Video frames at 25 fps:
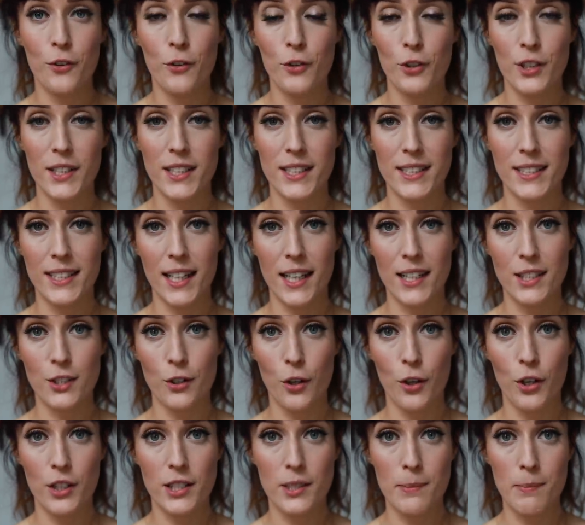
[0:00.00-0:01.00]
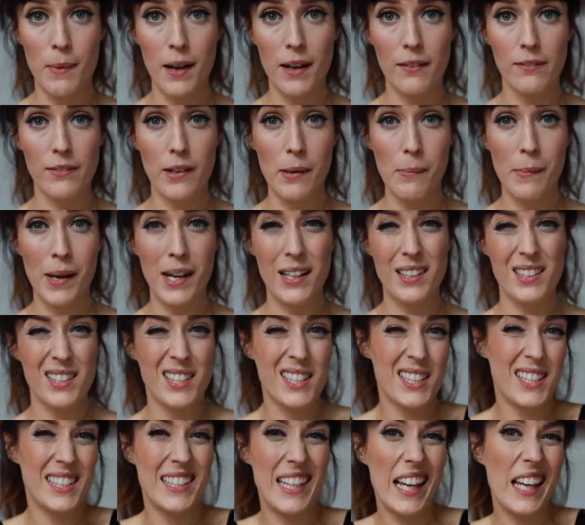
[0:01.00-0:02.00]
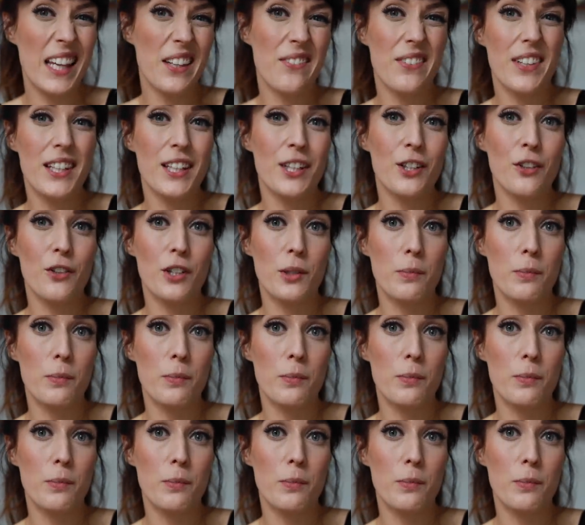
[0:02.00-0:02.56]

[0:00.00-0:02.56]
Und ich dachte, heute machen wir mal ein Snackvideo.